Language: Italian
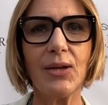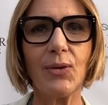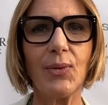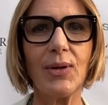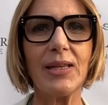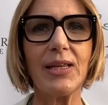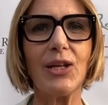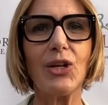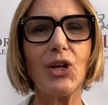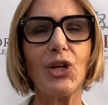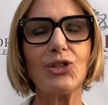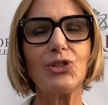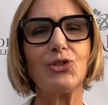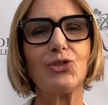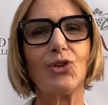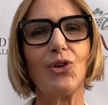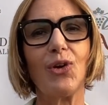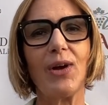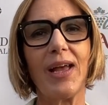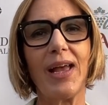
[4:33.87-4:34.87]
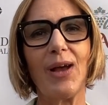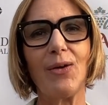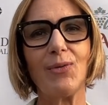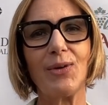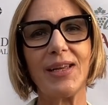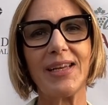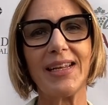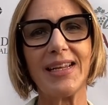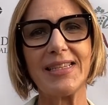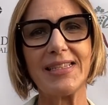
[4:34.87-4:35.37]
Quindi il nostro è un
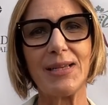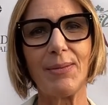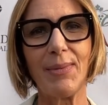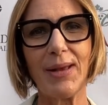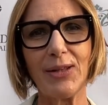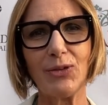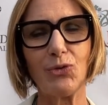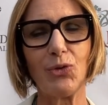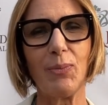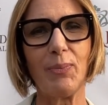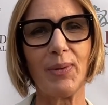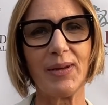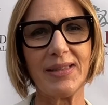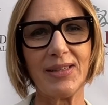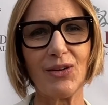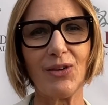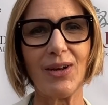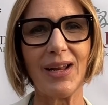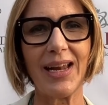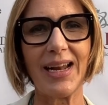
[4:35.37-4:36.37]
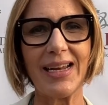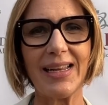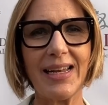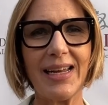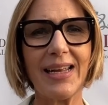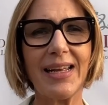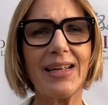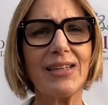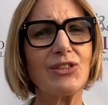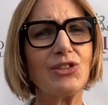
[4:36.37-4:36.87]
ringraziamento in particolare alla
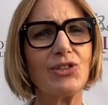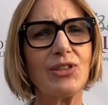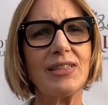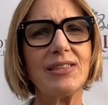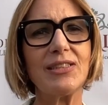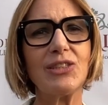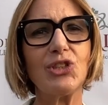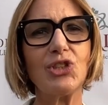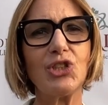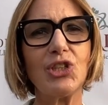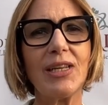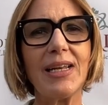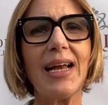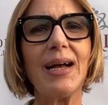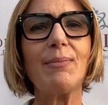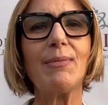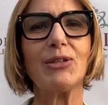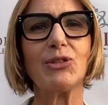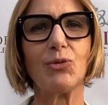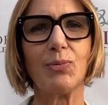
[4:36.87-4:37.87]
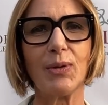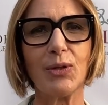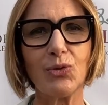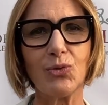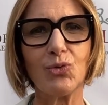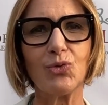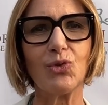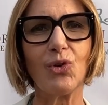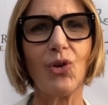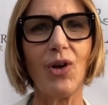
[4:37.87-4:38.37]
delegazione Sicilia, ma
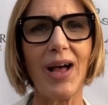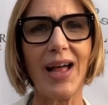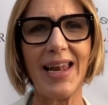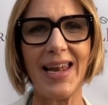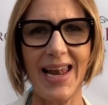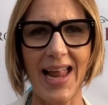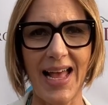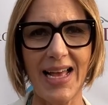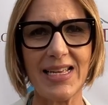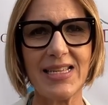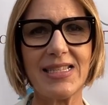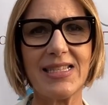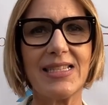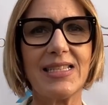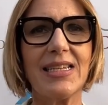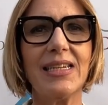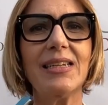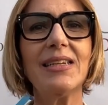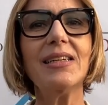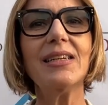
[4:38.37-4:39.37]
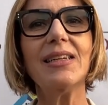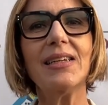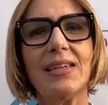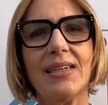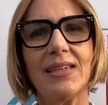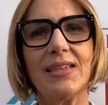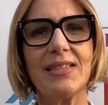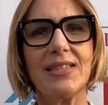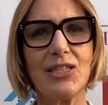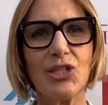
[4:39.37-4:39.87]
soprattutto all'AIS eh,